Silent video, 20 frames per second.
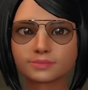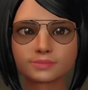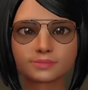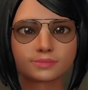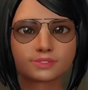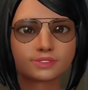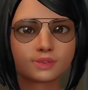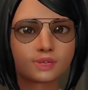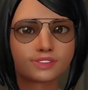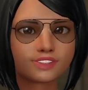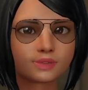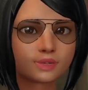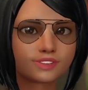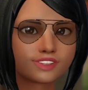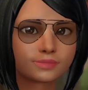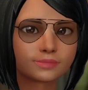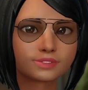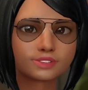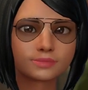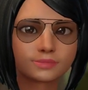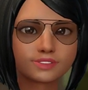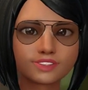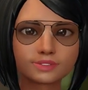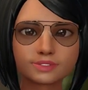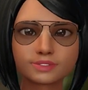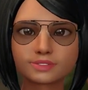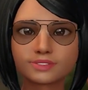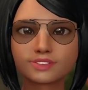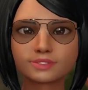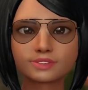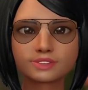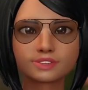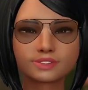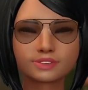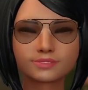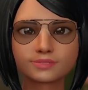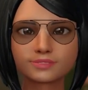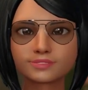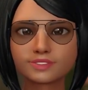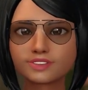Si bien el Comité de
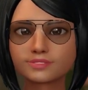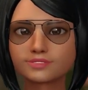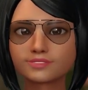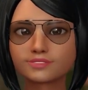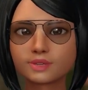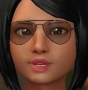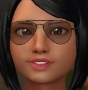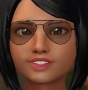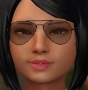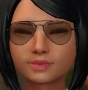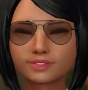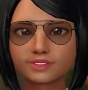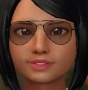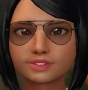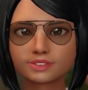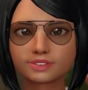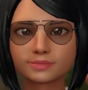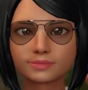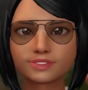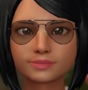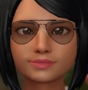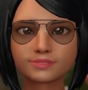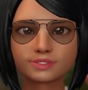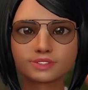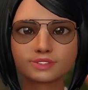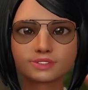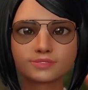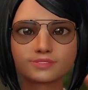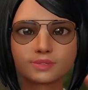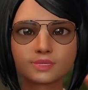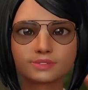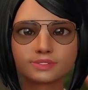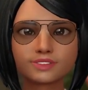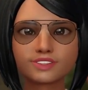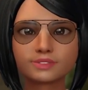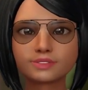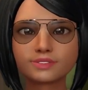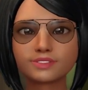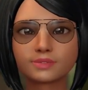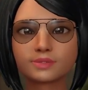Finanzas recibió algunas noticias
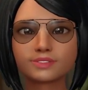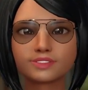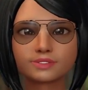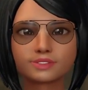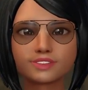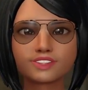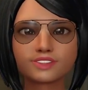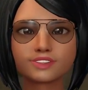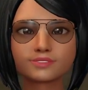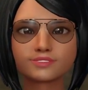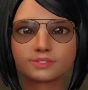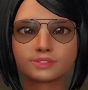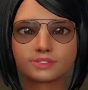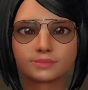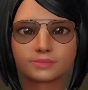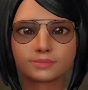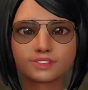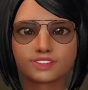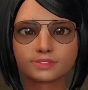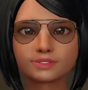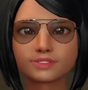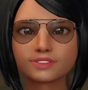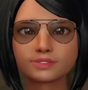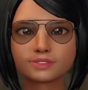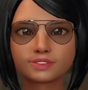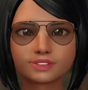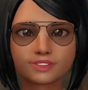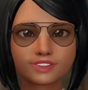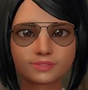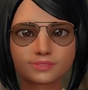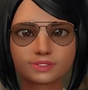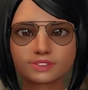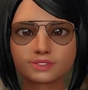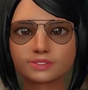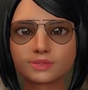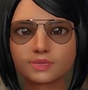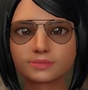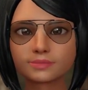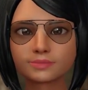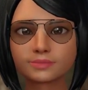sorprendentes de estados financieros anteriores
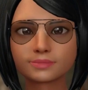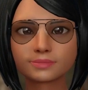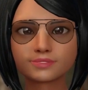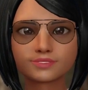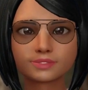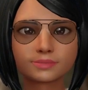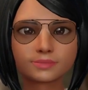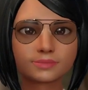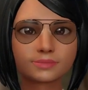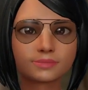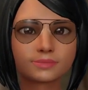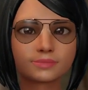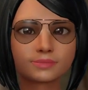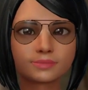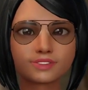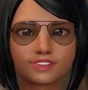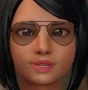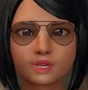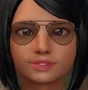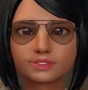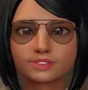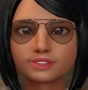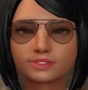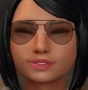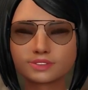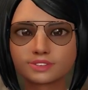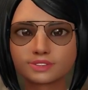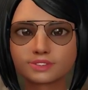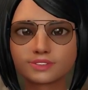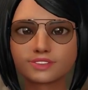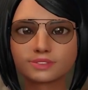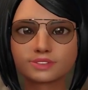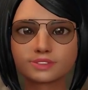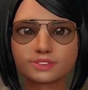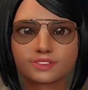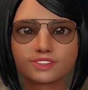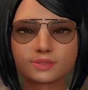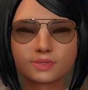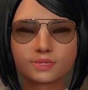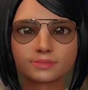incorrectos, no se asuste
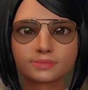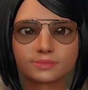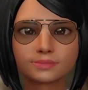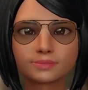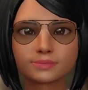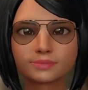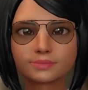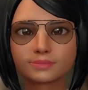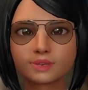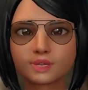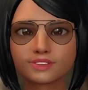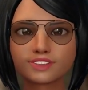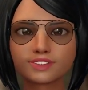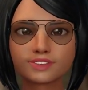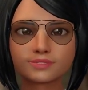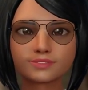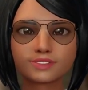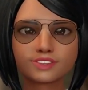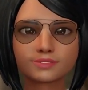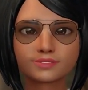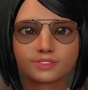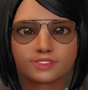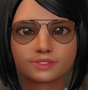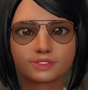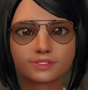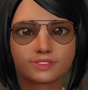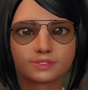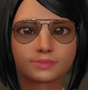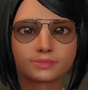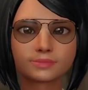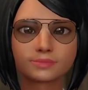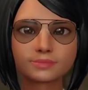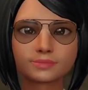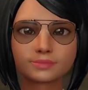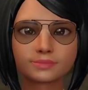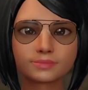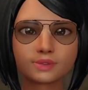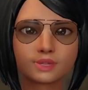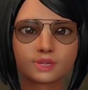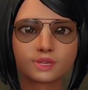demasiado. El dinero está ahí,
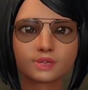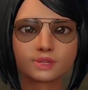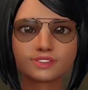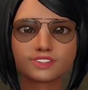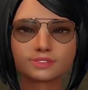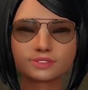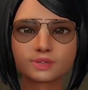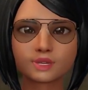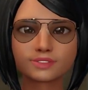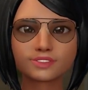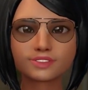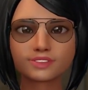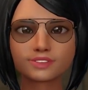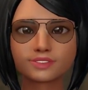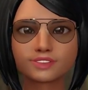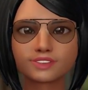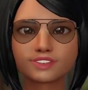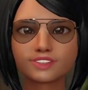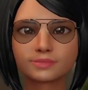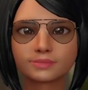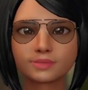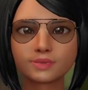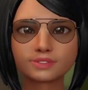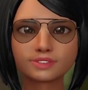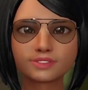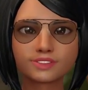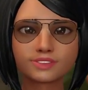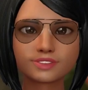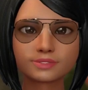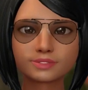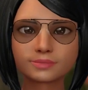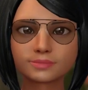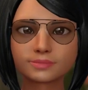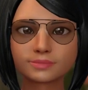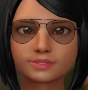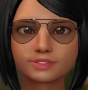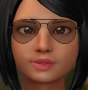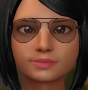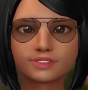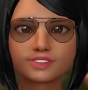pero las asignaciones de GL
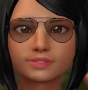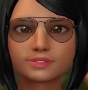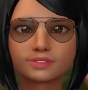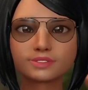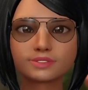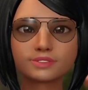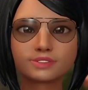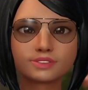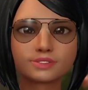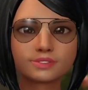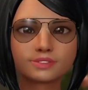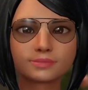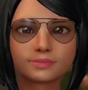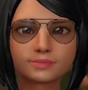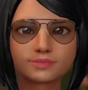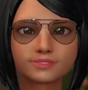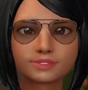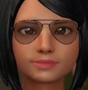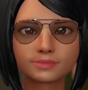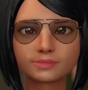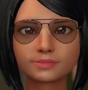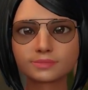estaban muy lejos.